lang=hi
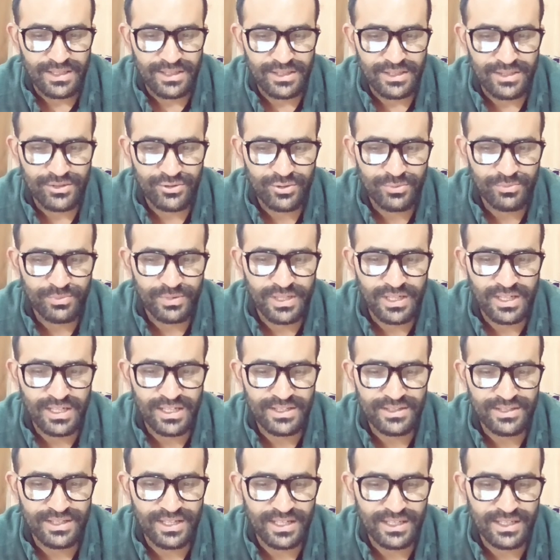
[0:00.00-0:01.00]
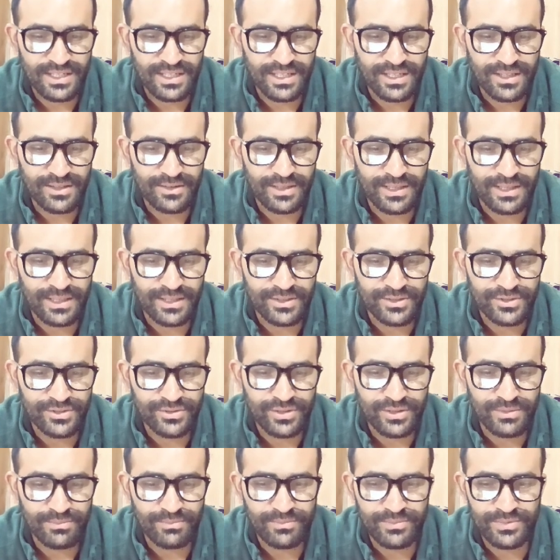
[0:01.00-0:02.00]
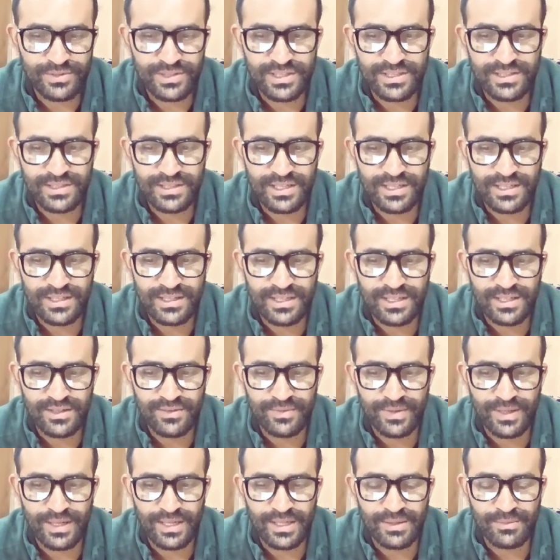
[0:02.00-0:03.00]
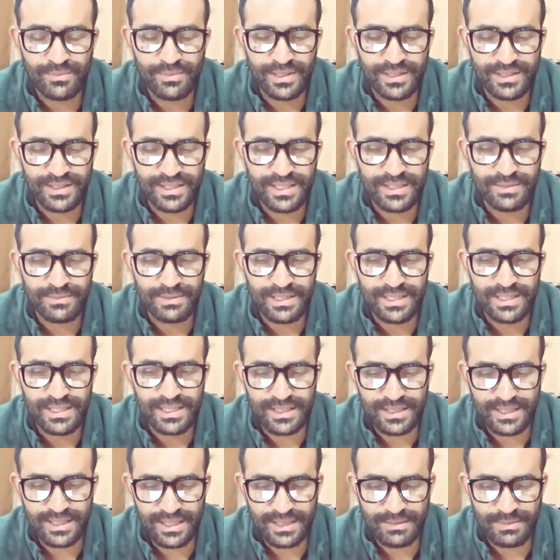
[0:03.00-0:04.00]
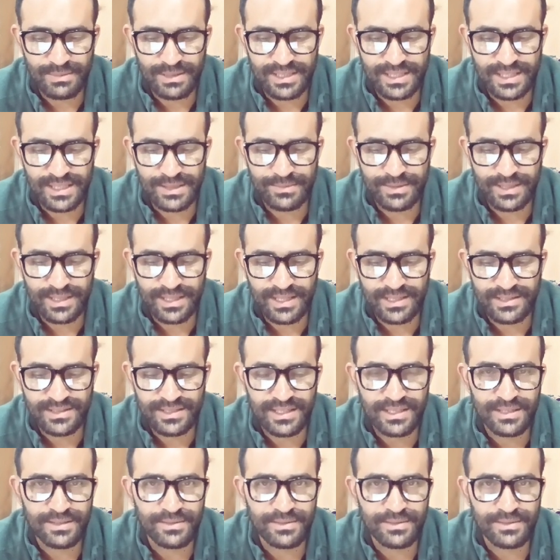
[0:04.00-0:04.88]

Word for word: ये जो वीकली चार्ट लगा हुआ है इसको हम चेंज करते हैं पहले मंथली में देखते हैं मंथली में कैसा